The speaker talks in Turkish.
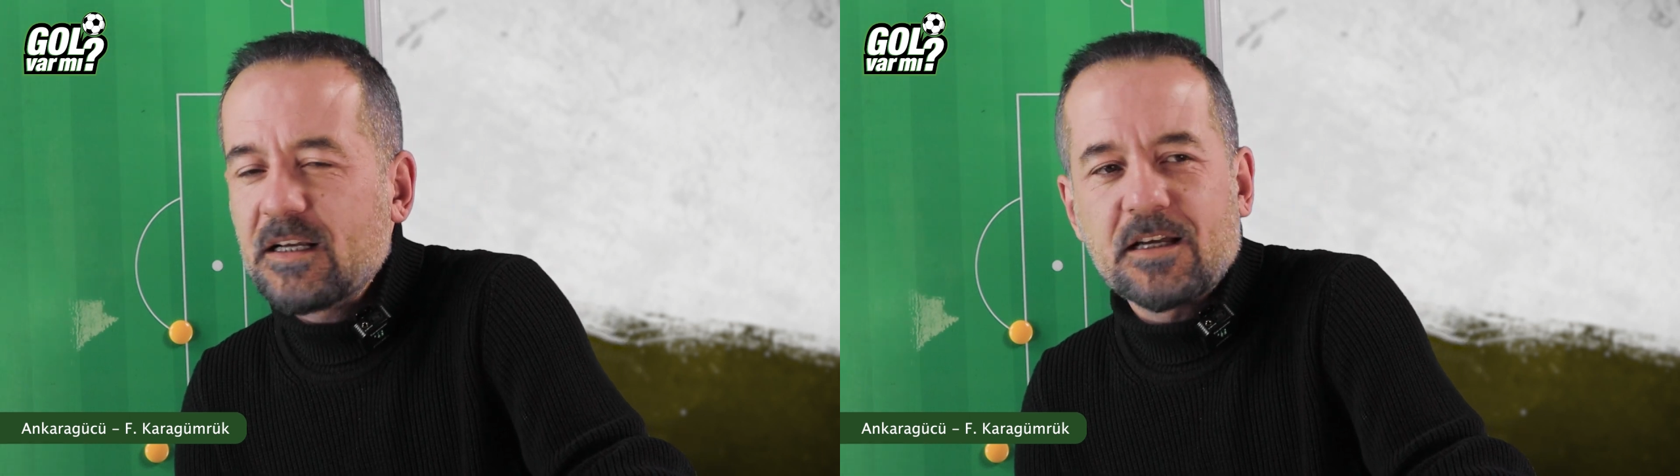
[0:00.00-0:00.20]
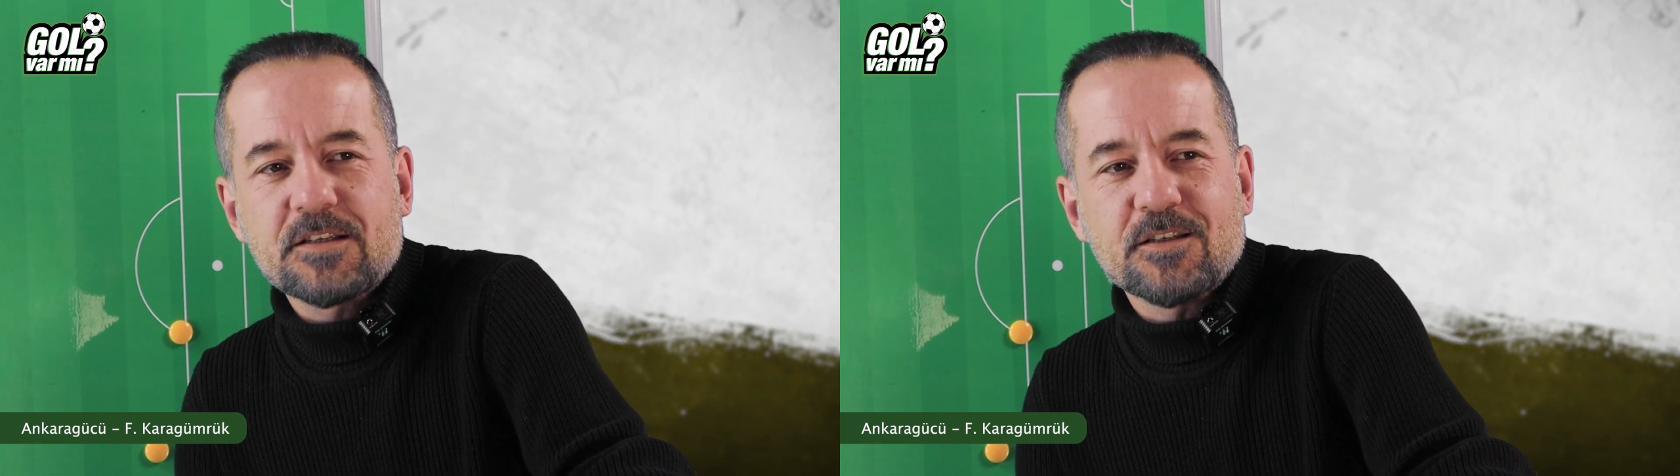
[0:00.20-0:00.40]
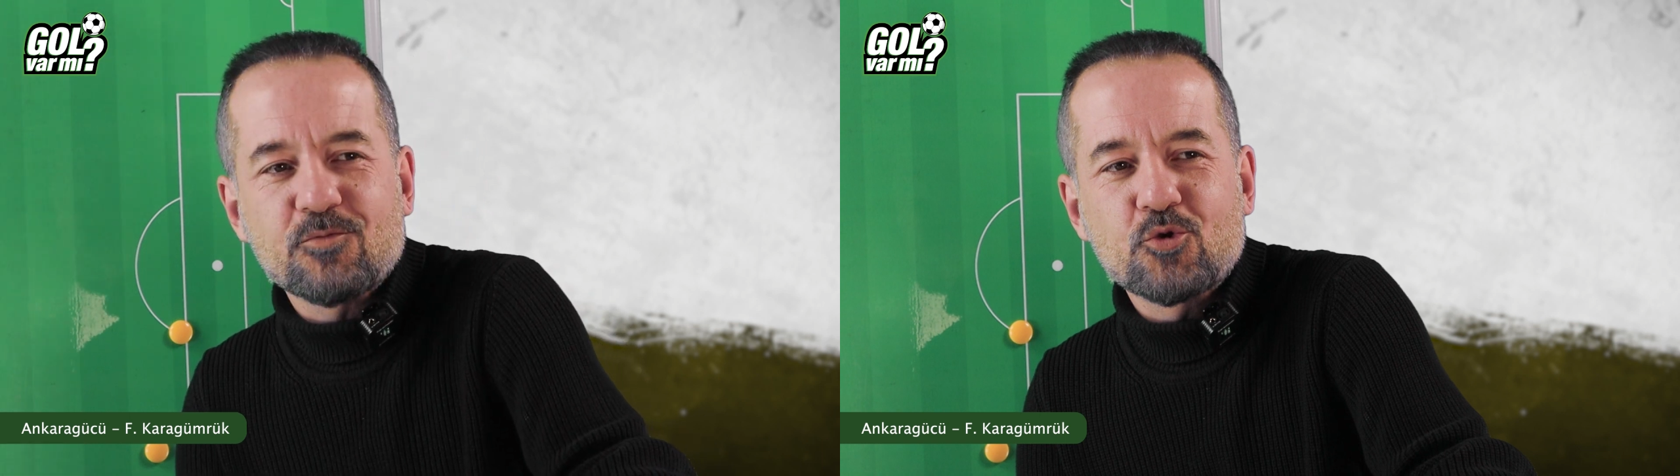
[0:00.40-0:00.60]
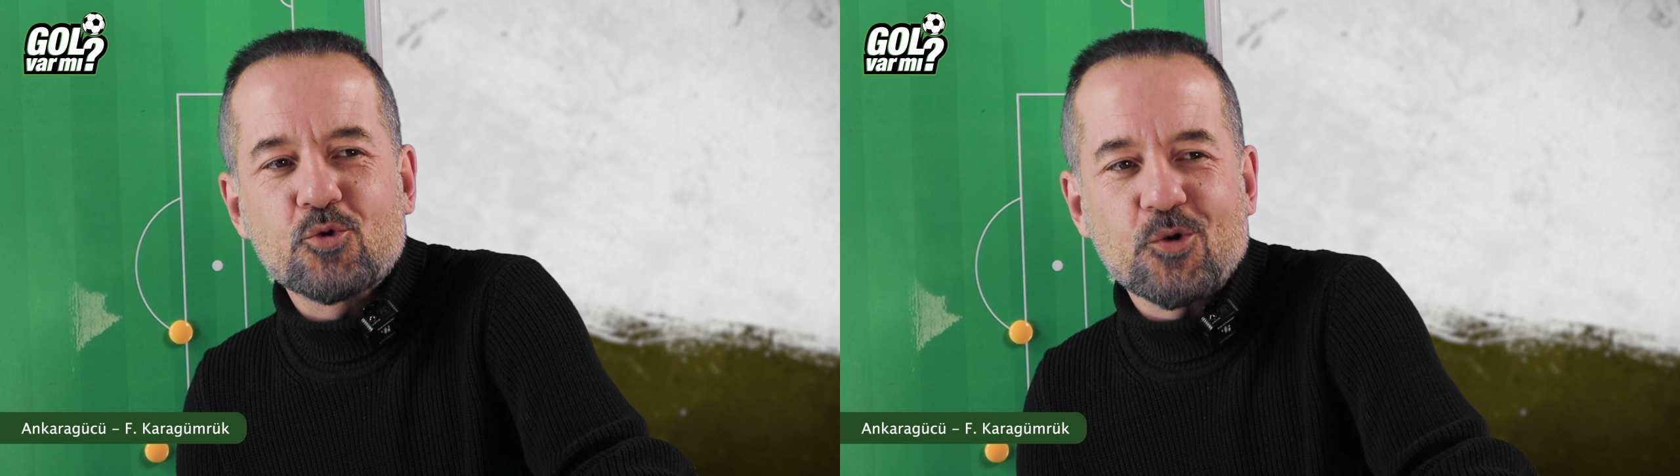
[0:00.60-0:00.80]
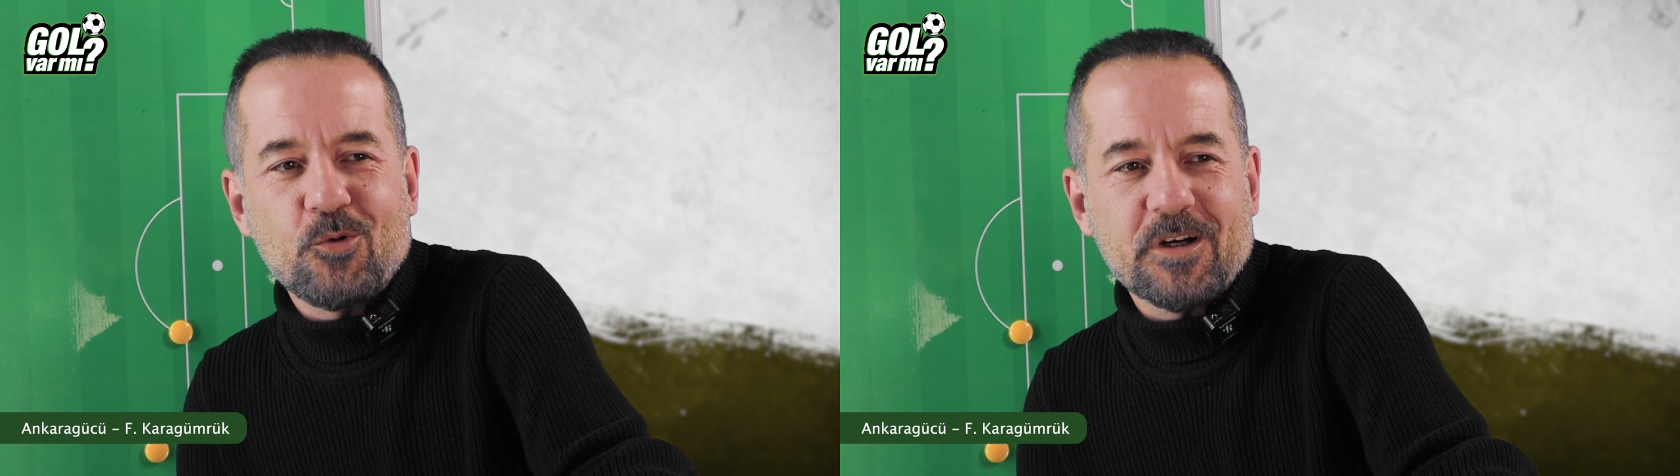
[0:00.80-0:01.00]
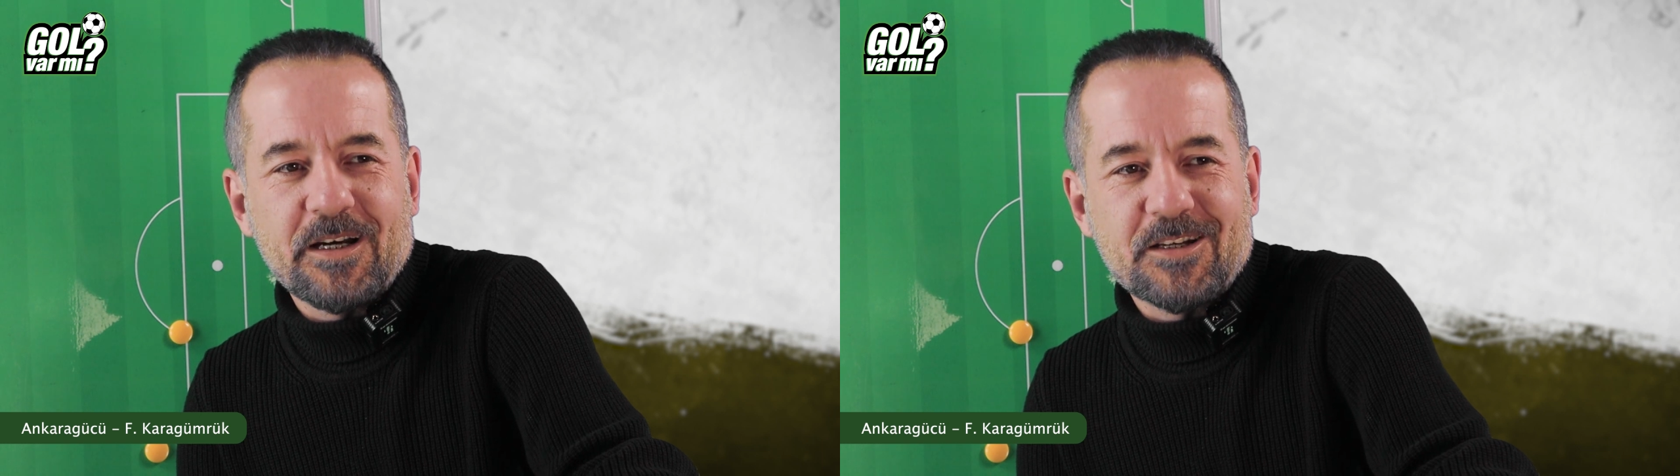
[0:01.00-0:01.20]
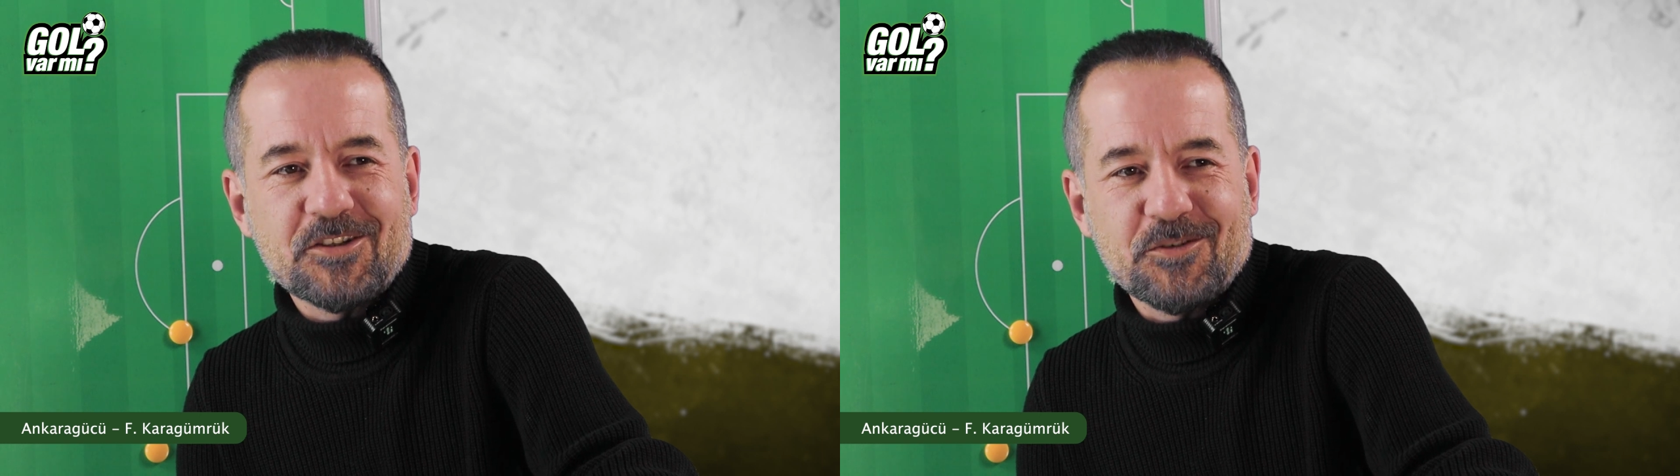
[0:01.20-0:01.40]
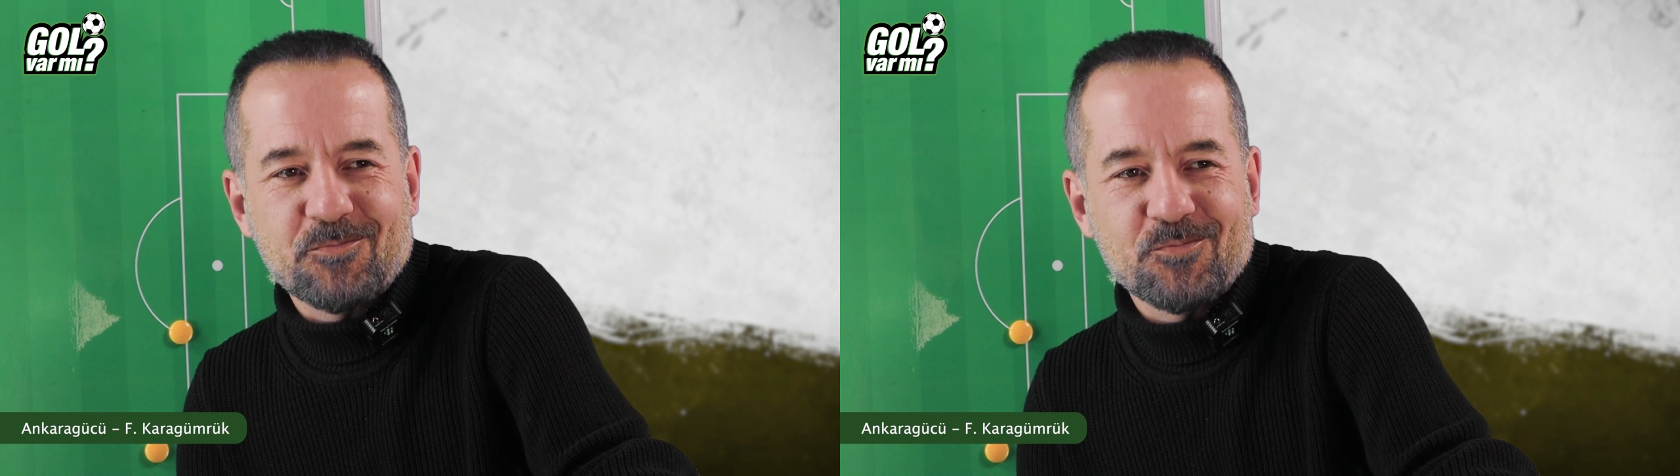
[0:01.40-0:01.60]
karşıyım, Şukurova
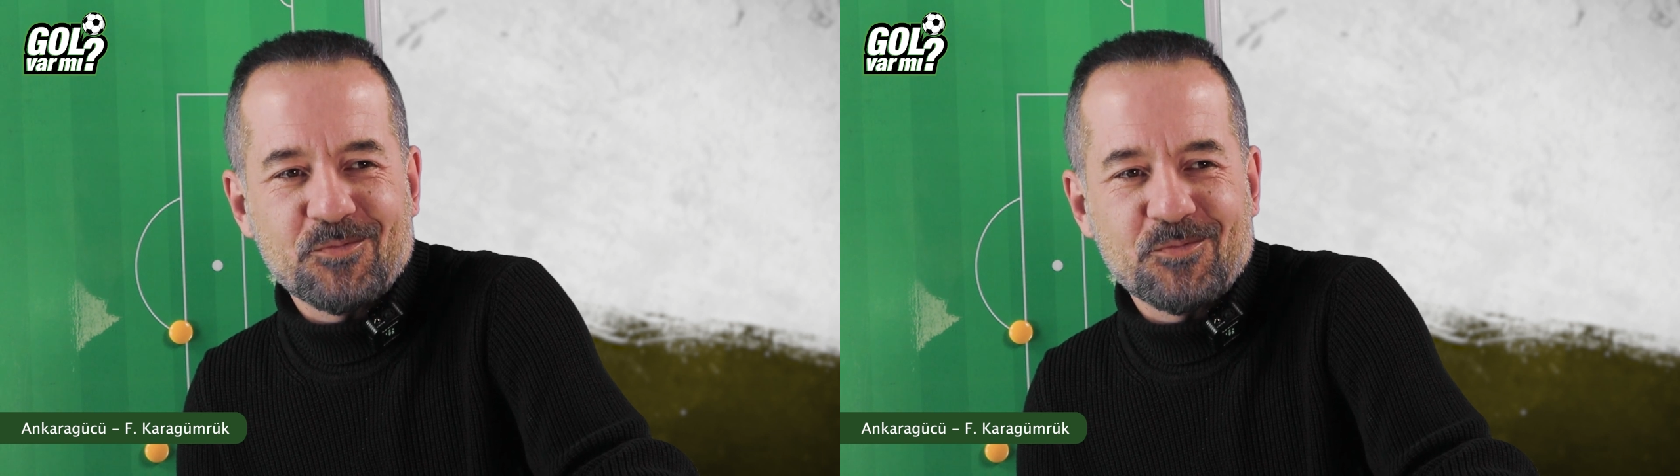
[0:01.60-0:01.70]
karşıyım.